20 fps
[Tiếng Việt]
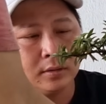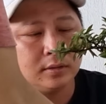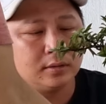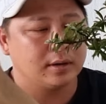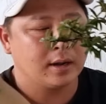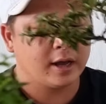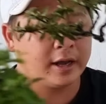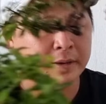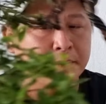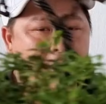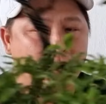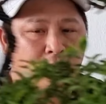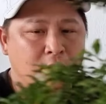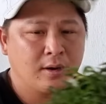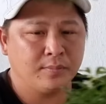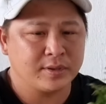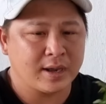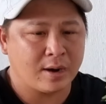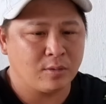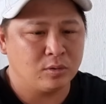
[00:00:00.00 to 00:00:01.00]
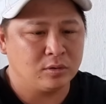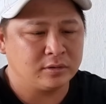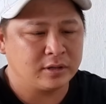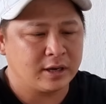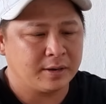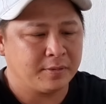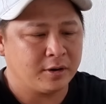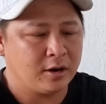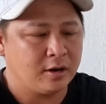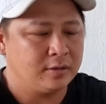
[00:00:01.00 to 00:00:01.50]
Đây bao gồm chậu luôn nha
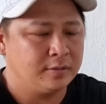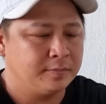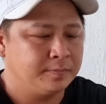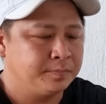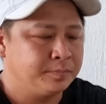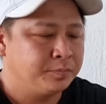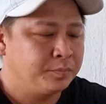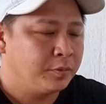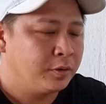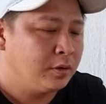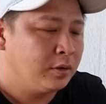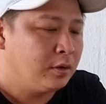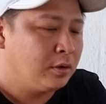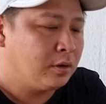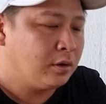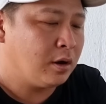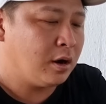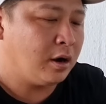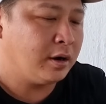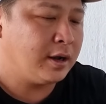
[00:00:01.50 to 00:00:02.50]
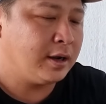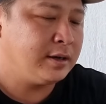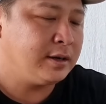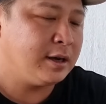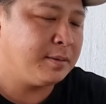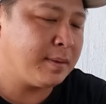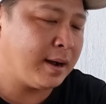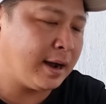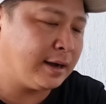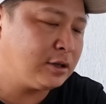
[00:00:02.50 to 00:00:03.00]
bà con. Rồi đến với
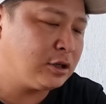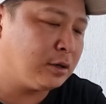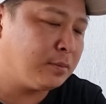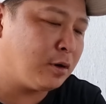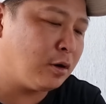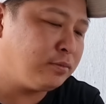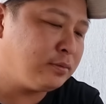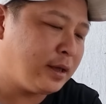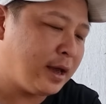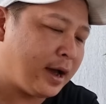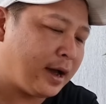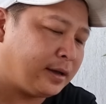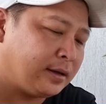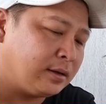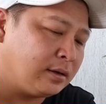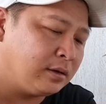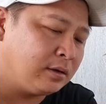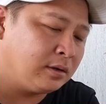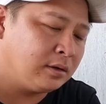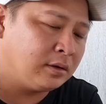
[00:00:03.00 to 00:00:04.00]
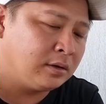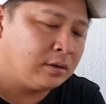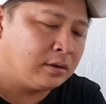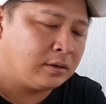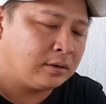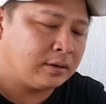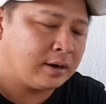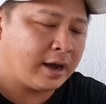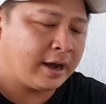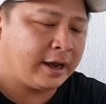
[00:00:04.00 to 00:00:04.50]
mã số bốn D.
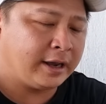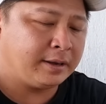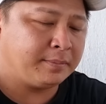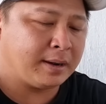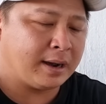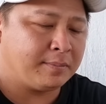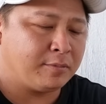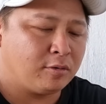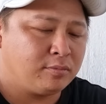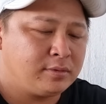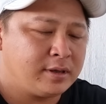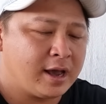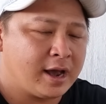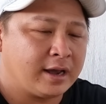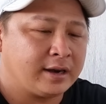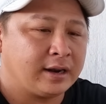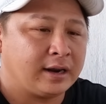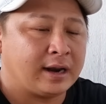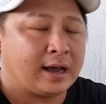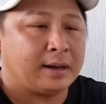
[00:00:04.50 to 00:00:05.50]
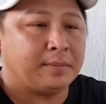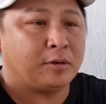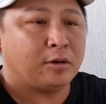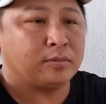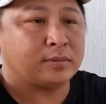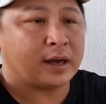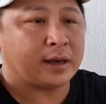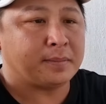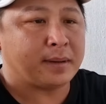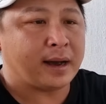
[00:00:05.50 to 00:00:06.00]
Đây mã bốn D này là một
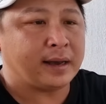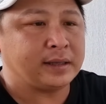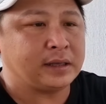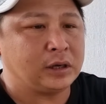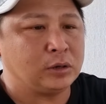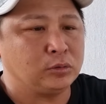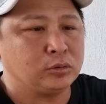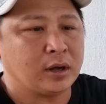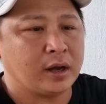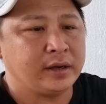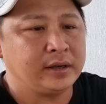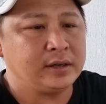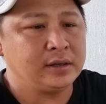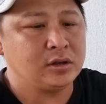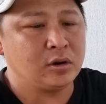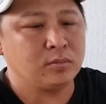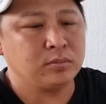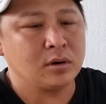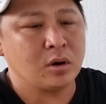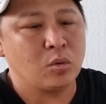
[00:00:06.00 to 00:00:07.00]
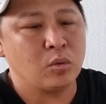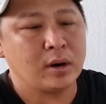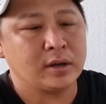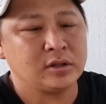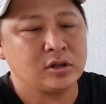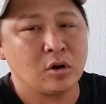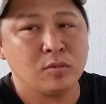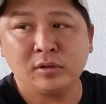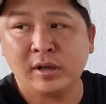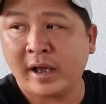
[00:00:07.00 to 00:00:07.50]
cây mai chiếu thủy trung nu lá
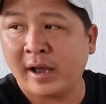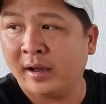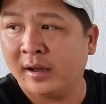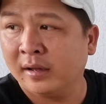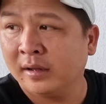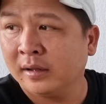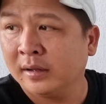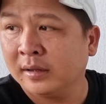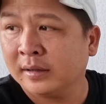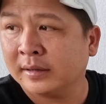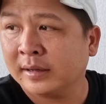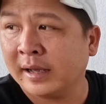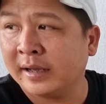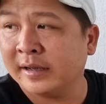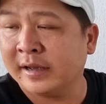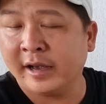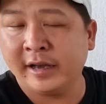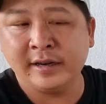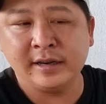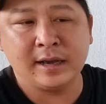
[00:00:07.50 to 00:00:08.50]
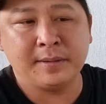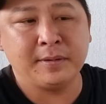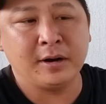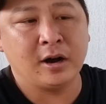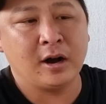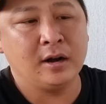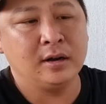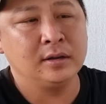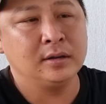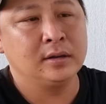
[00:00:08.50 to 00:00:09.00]
chung nha, cây ghim nha bà
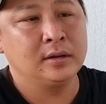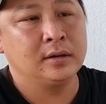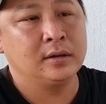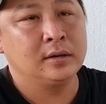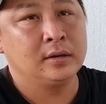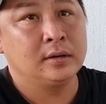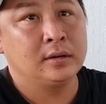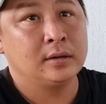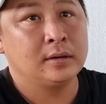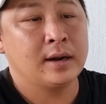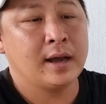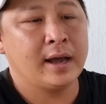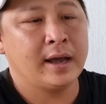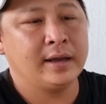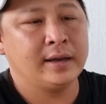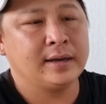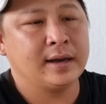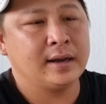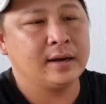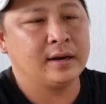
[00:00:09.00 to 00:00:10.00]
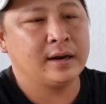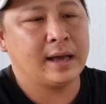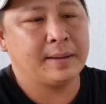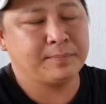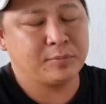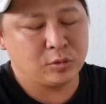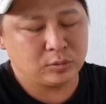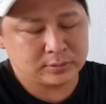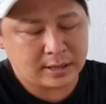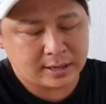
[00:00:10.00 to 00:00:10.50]
con. Đây rất là đẹp
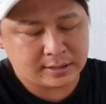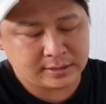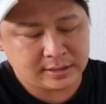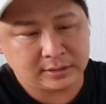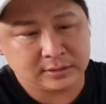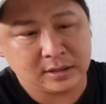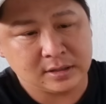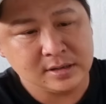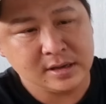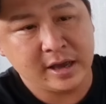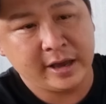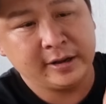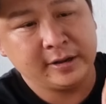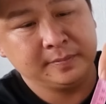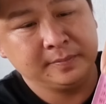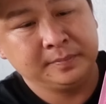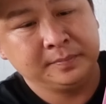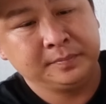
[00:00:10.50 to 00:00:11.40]
luôn, tay chi tứ diện.